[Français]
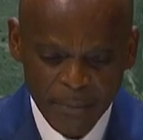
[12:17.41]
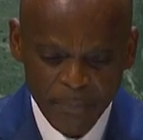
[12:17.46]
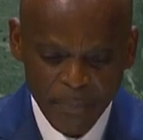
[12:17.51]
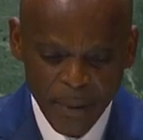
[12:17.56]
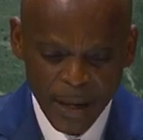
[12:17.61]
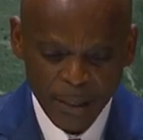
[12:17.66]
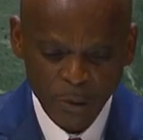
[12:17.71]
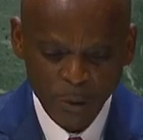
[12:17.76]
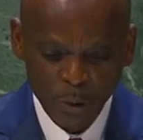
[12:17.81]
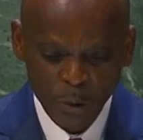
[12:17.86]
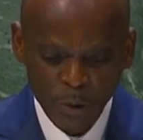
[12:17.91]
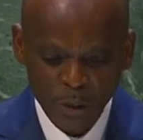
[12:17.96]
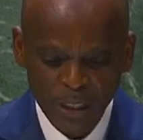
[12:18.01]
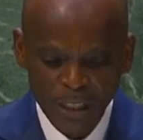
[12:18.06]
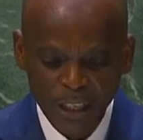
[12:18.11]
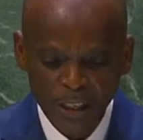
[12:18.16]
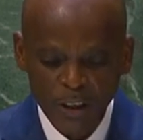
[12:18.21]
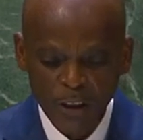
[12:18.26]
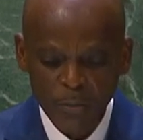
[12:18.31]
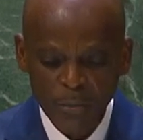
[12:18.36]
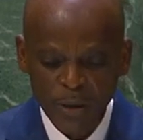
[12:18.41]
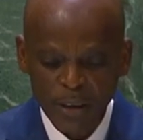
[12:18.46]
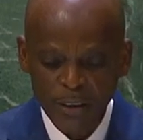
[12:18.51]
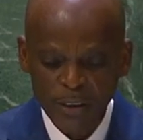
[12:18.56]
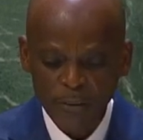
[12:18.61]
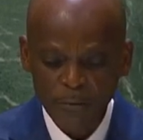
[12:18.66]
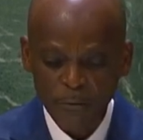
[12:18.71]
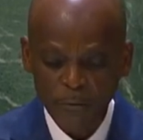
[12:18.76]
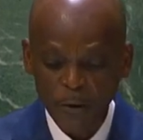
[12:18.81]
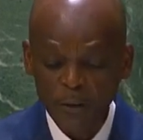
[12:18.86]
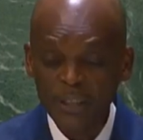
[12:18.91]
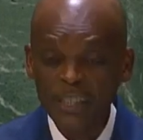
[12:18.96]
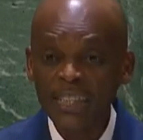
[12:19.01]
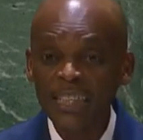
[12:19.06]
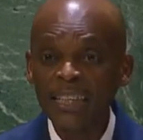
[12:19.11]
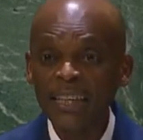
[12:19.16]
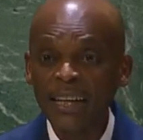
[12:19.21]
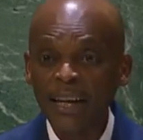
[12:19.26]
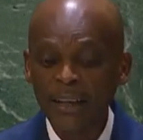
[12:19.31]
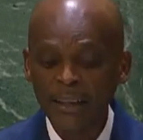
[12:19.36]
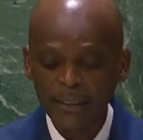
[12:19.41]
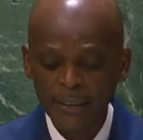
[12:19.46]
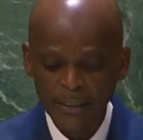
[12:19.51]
par tous dénommés Fantinga,